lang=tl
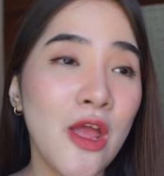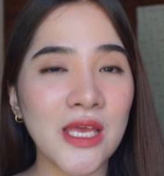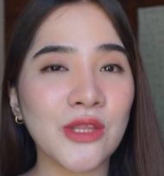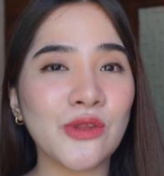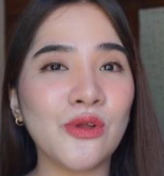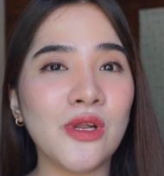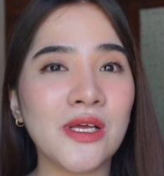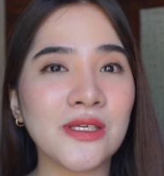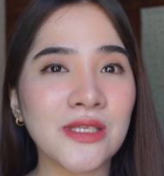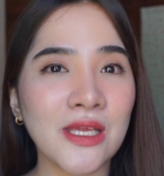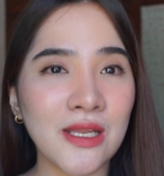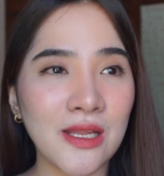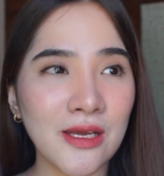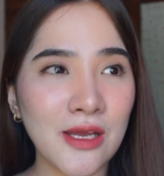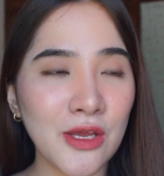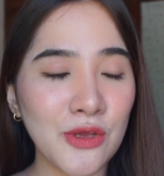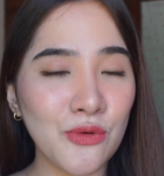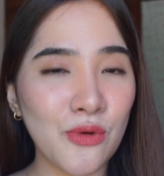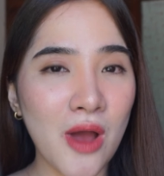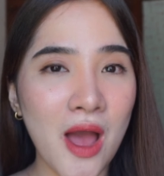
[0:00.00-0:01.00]
Ito lang
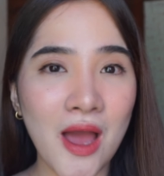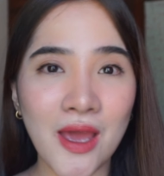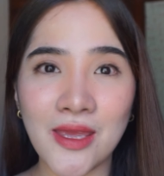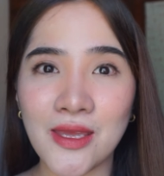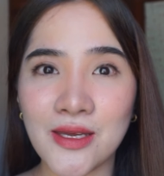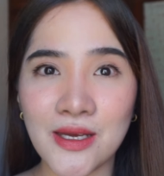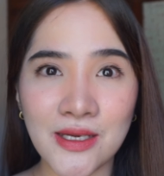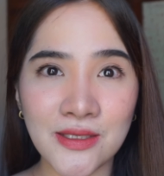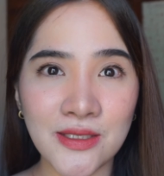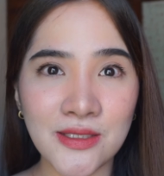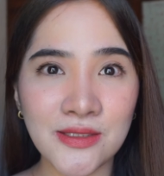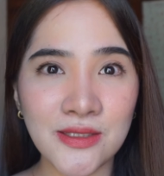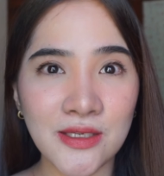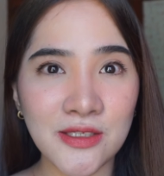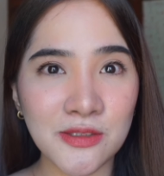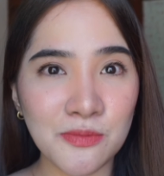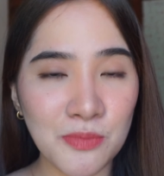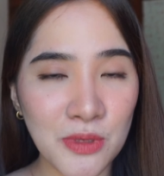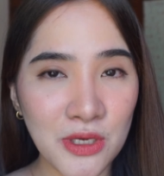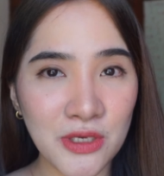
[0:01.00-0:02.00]
talaga yung aking honest
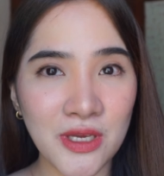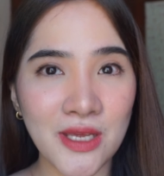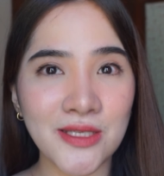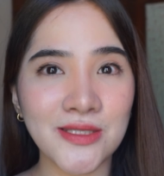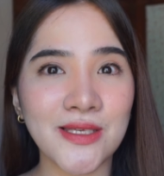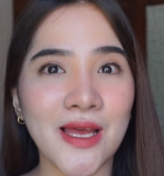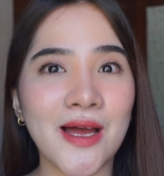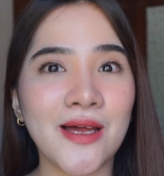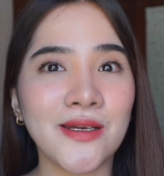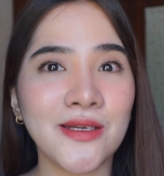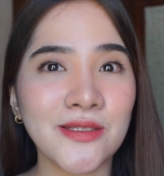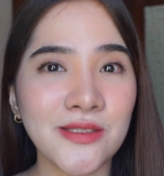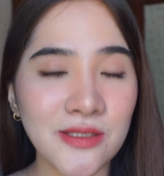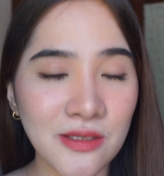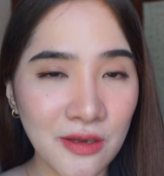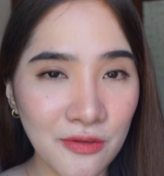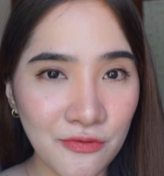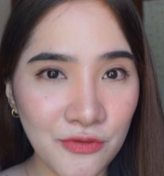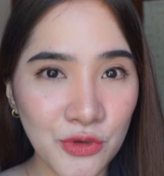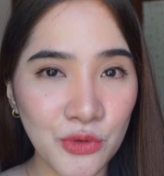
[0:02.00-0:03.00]
experience,
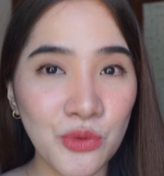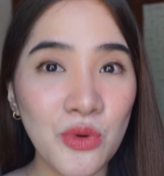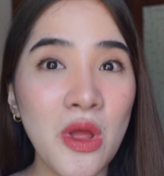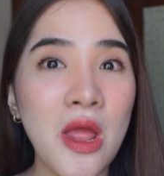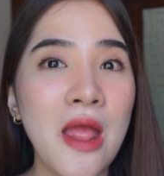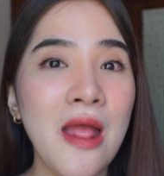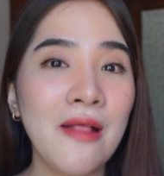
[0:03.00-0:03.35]
honest review